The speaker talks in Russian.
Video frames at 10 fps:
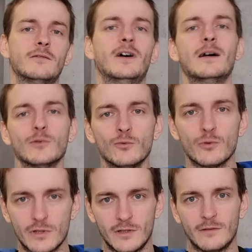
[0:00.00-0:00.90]
Вам
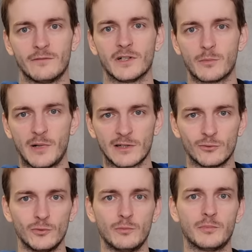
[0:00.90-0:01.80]
нужно в
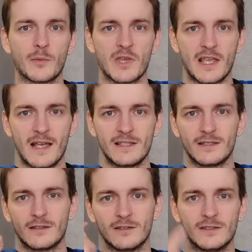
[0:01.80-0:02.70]
аэропорту
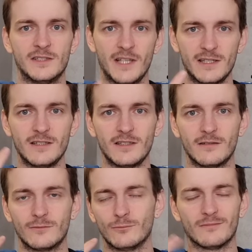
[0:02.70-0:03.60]
поменять 10,
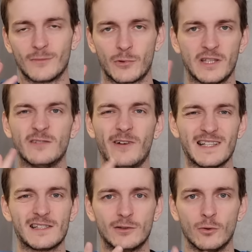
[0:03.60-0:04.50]
ну, окей,
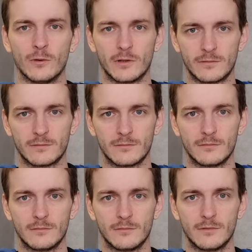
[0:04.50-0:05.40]
20 долларов.
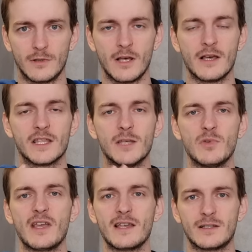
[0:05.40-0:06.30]
Не
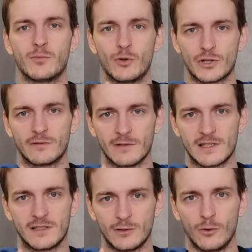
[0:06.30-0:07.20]
меняйте больше
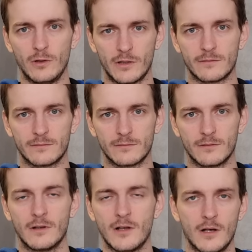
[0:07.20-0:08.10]
20 долларов –
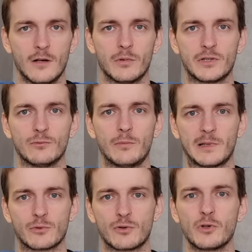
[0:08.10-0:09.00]
Почему?
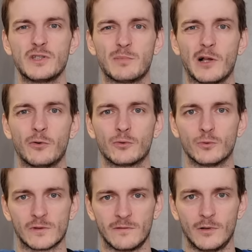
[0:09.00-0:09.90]
Потому что очень плохой
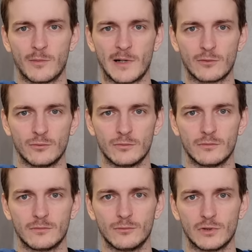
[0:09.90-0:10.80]
курс в аэропорту.
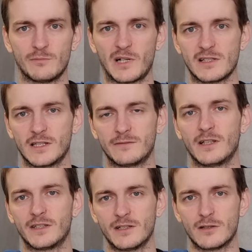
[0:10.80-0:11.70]
Ну, то есть процентов
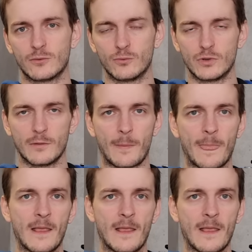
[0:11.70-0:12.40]
на 30 хуже.